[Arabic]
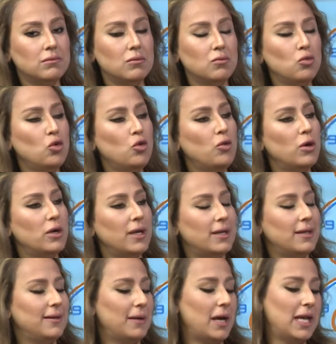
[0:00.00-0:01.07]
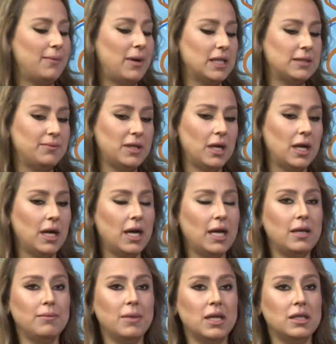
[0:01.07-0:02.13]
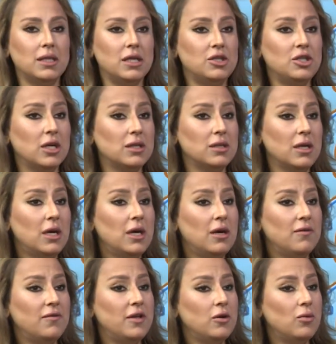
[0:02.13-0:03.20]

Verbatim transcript: مو يعني انا بعتبرها هاي الماده اجت في